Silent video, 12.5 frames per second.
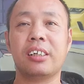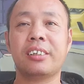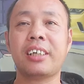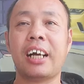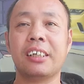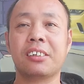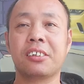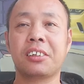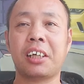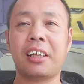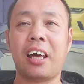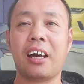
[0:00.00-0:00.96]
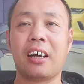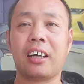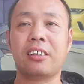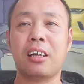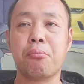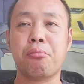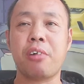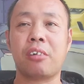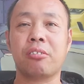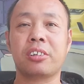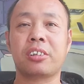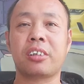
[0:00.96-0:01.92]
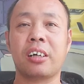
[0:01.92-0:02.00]
下一次灾难还在不远
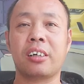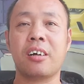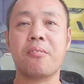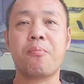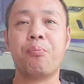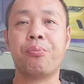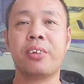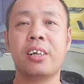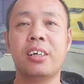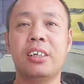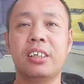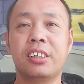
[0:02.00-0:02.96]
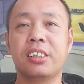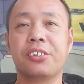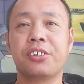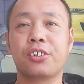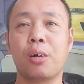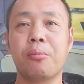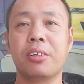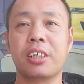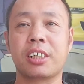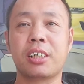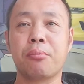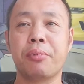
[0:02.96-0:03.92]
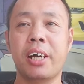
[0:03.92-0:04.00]
处等着。这次倒霉的
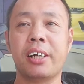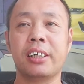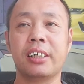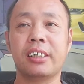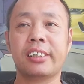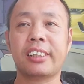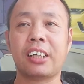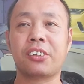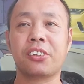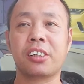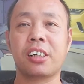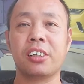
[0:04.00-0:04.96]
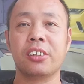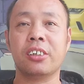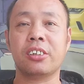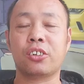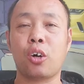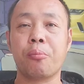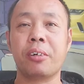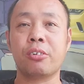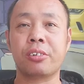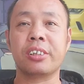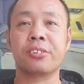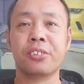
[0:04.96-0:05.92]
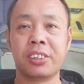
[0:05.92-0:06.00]
是别人，下次可能倒霉的就
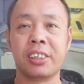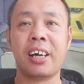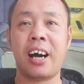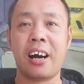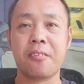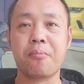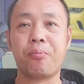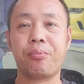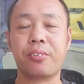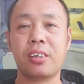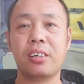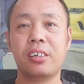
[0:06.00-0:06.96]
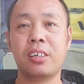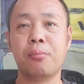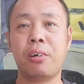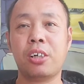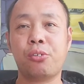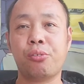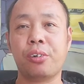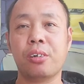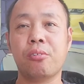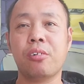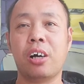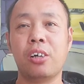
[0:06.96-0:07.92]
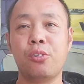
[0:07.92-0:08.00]
是你自己了！一帮蠢
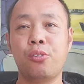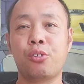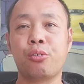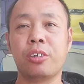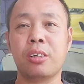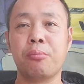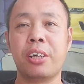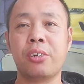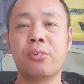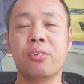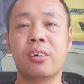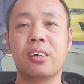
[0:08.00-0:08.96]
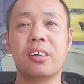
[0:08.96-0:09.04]
货、愚蠢的民众，